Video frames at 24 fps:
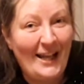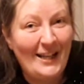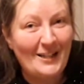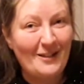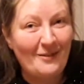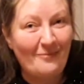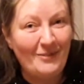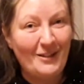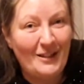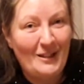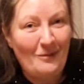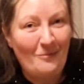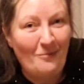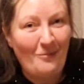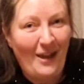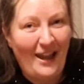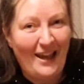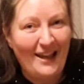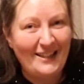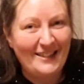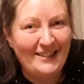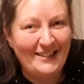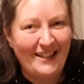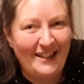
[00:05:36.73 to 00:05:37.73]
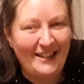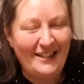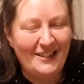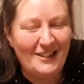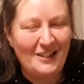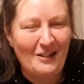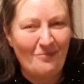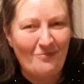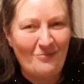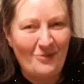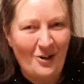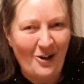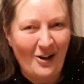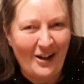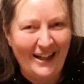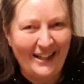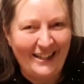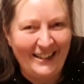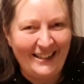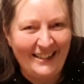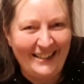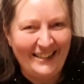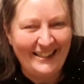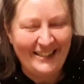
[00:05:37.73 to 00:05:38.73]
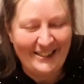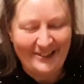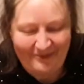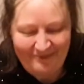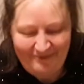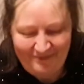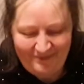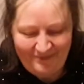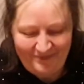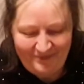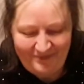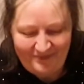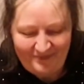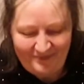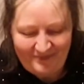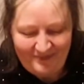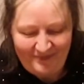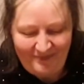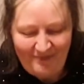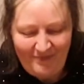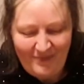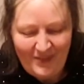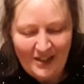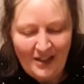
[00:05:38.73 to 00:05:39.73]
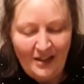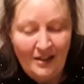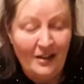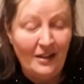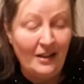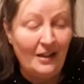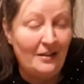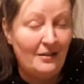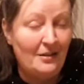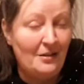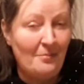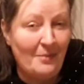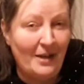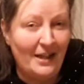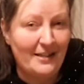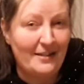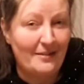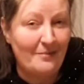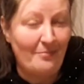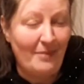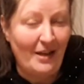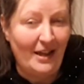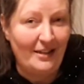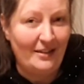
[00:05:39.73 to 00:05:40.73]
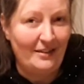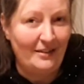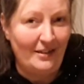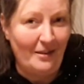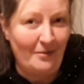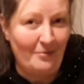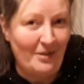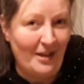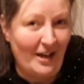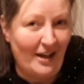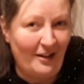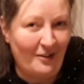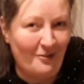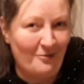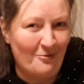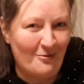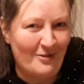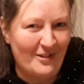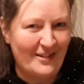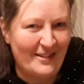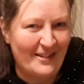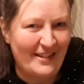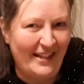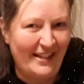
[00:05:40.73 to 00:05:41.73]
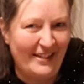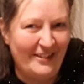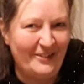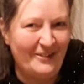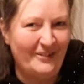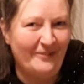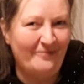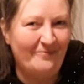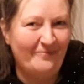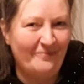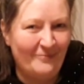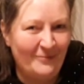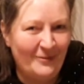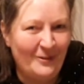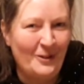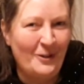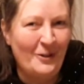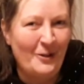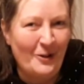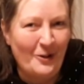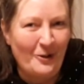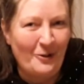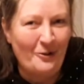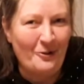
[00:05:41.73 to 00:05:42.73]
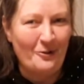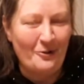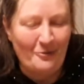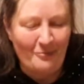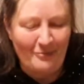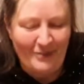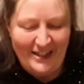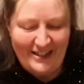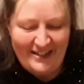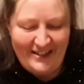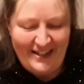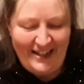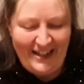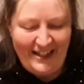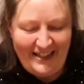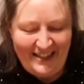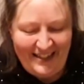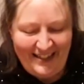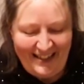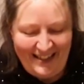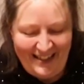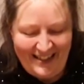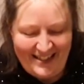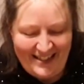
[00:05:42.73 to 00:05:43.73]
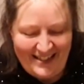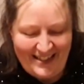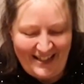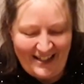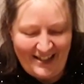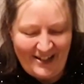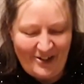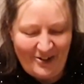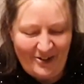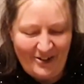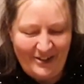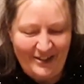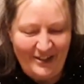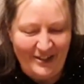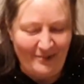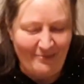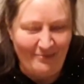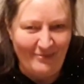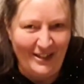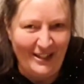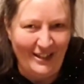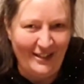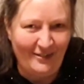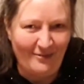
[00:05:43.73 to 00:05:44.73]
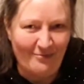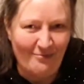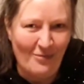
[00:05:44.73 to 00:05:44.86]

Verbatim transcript: weiter mit dem Märchen, denn ich habe noch ein Lied. Die meisten Märchen nehmen ja ein gutes Ende. Und um das Ende geht es dann auch in dem Lied